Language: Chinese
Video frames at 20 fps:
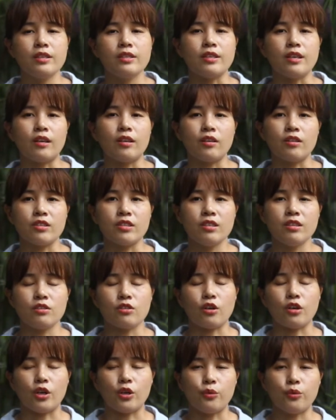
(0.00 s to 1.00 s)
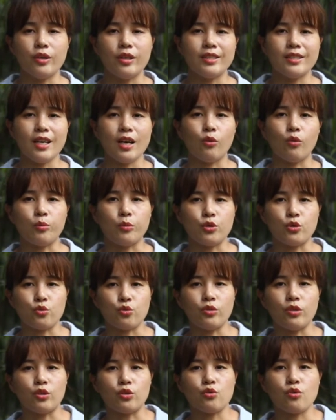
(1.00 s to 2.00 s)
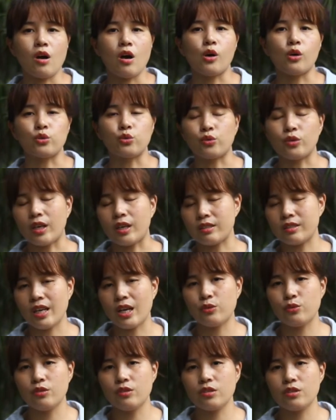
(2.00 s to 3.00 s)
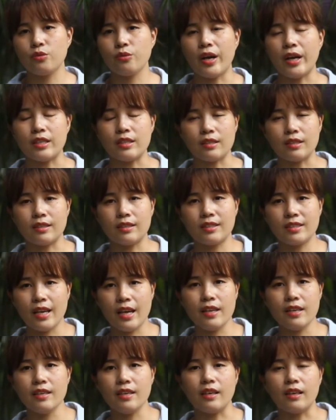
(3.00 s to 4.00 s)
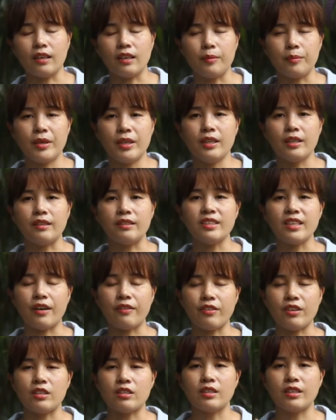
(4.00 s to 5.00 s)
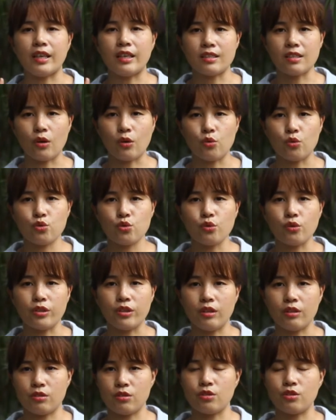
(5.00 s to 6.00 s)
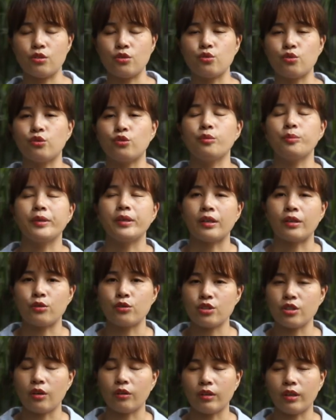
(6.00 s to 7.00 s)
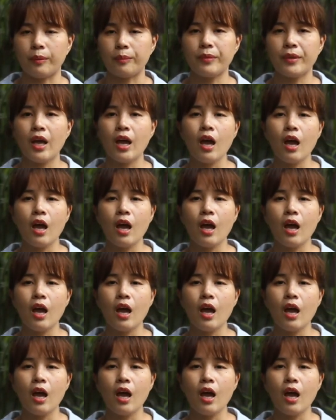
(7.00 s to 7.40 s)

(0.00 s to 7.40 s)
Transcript: 想让蟹爪呢跃下，我们除了做好土壤杀菌之外，这个摘叶和喷磷钾肥这2项工作也是绝对不能够少的。